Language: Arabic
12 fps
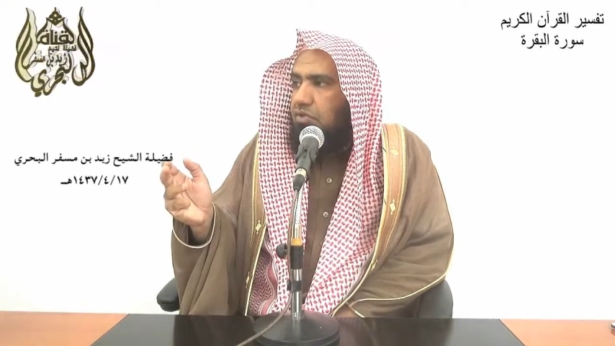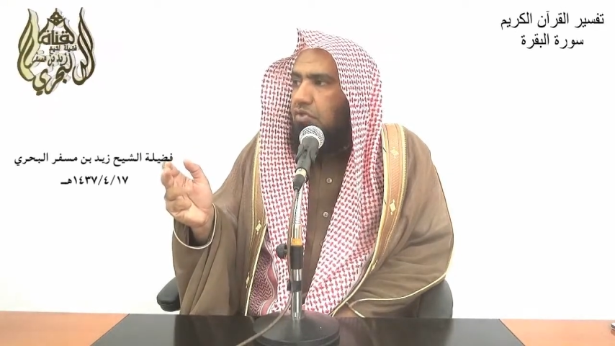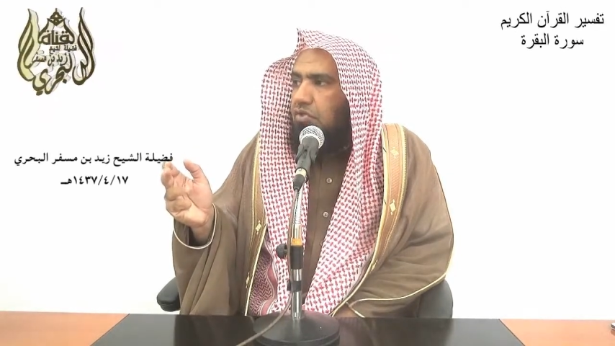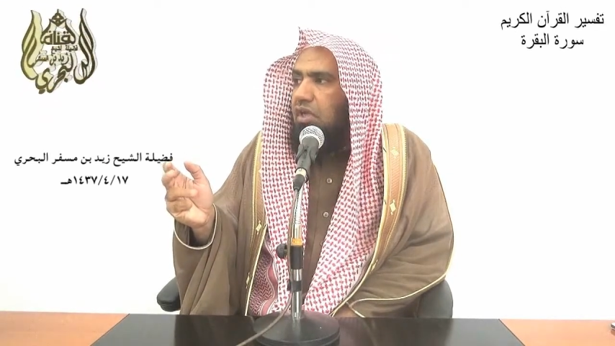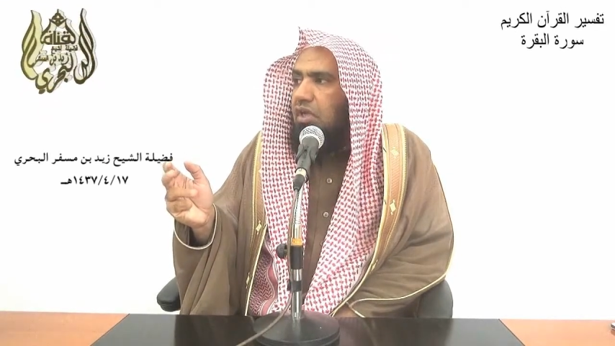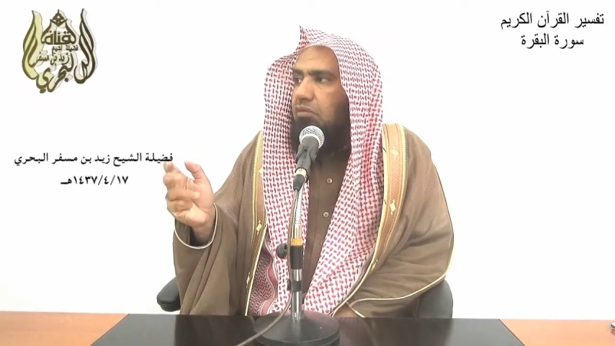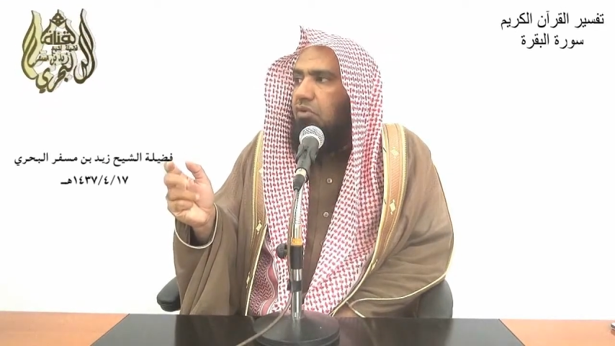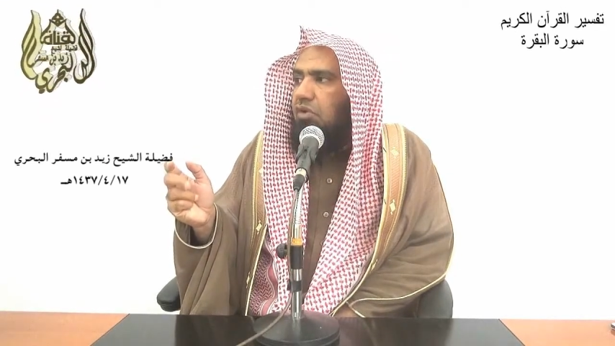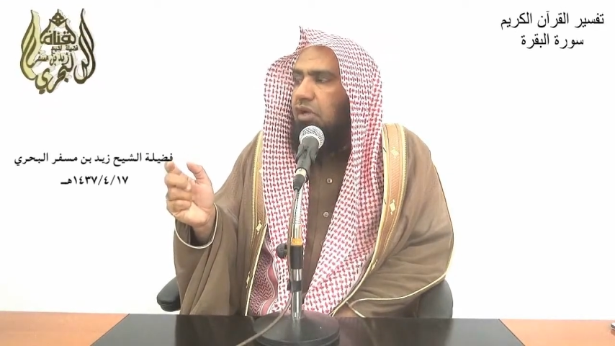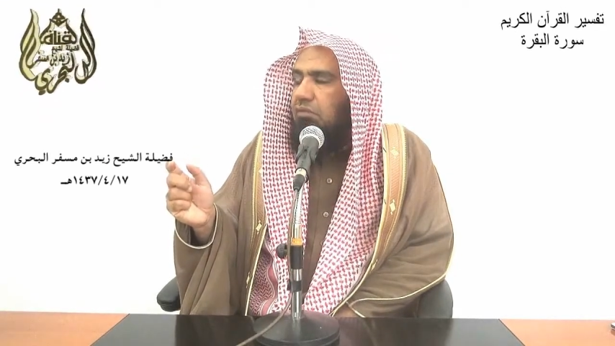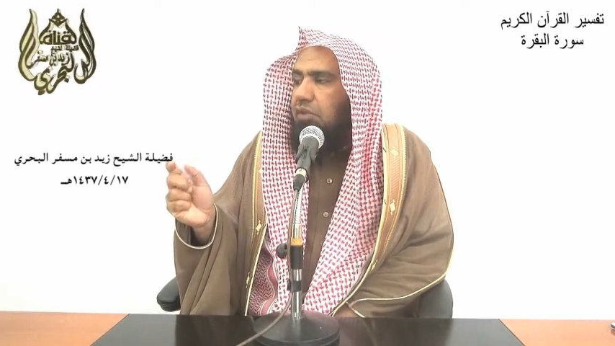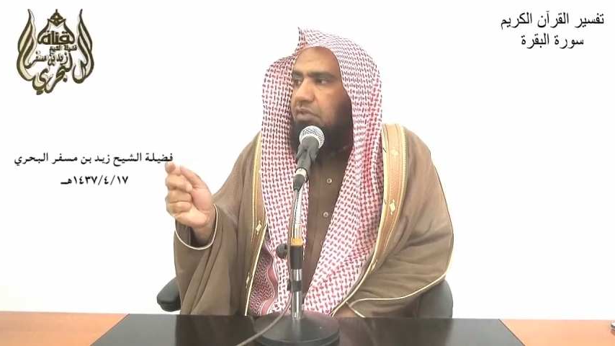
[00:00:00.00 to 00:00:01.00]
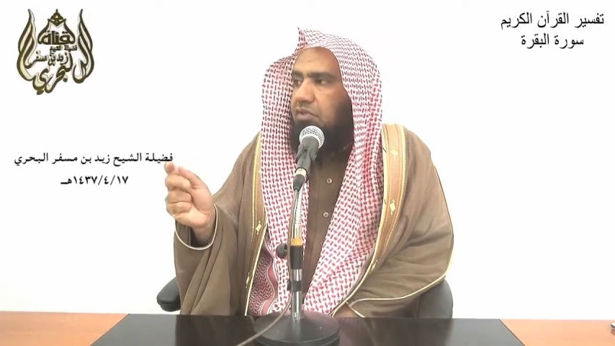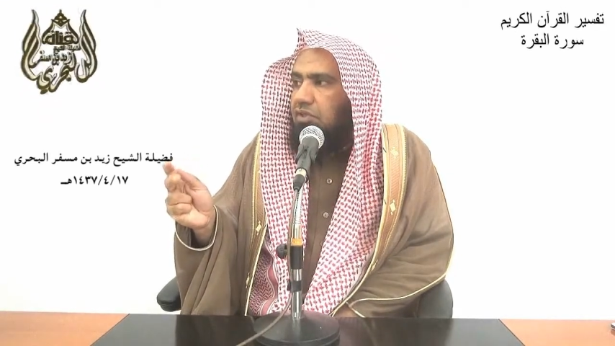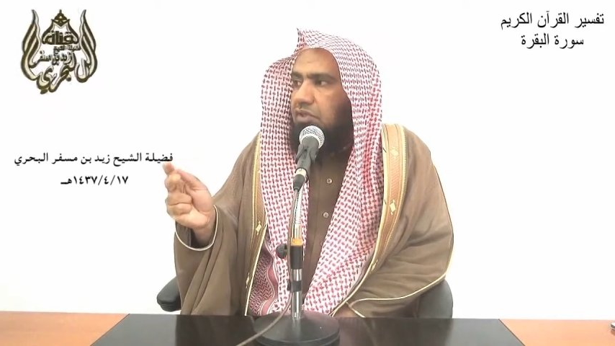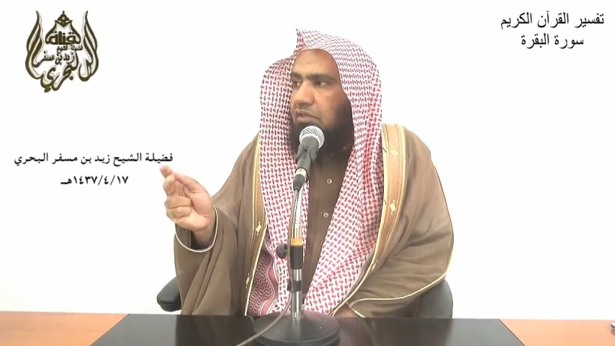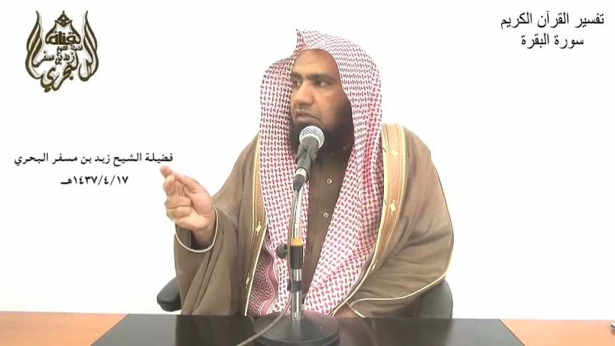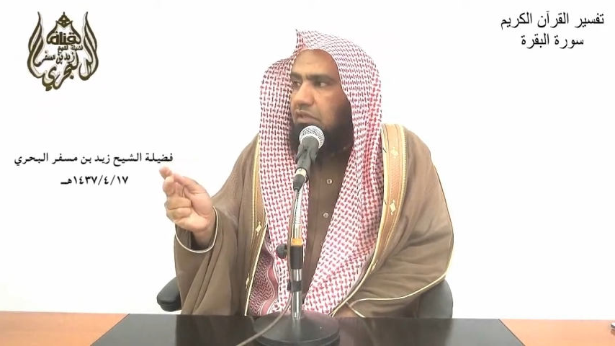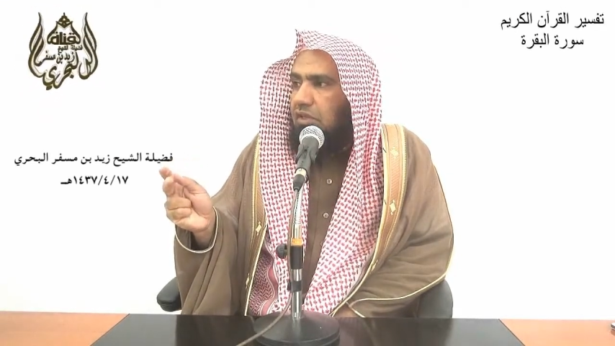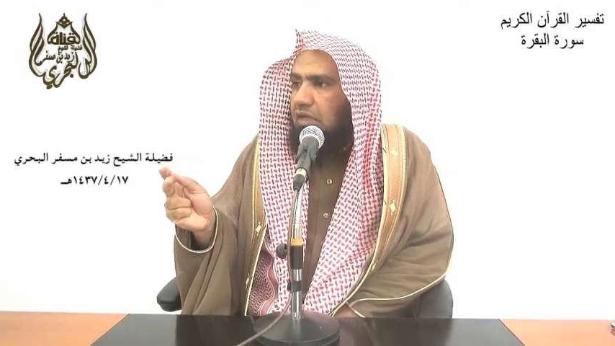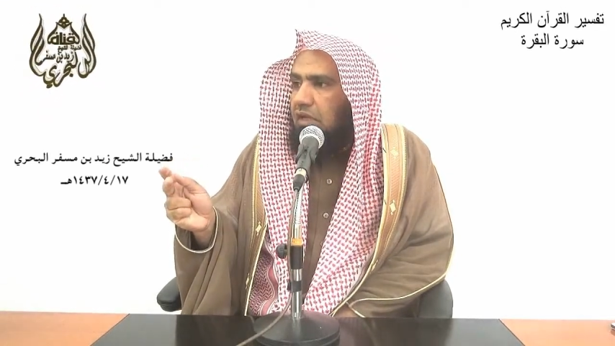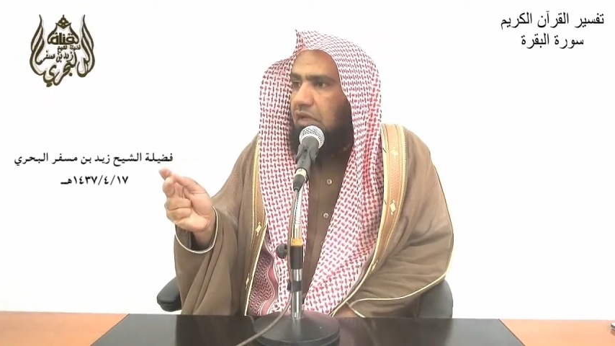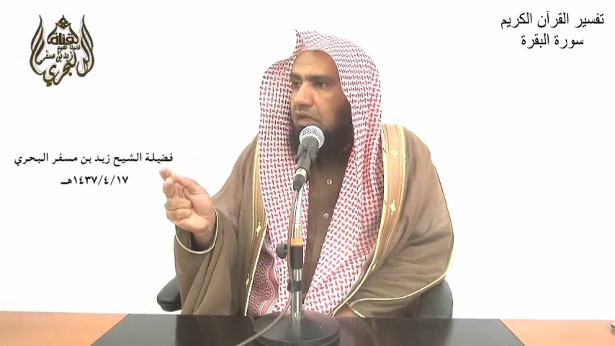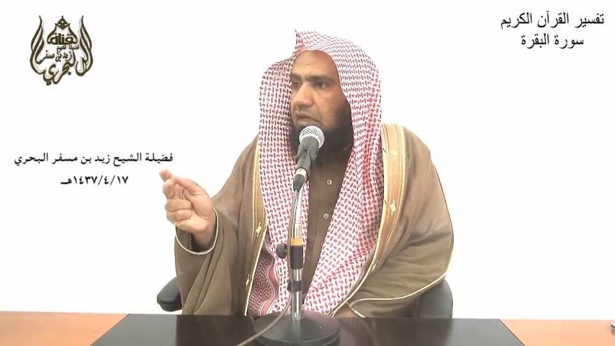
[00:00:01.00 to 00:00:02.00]
صبر عن معصية
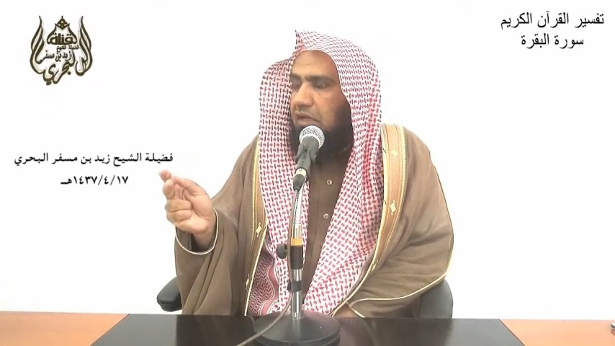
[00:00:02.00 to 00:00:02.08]
الله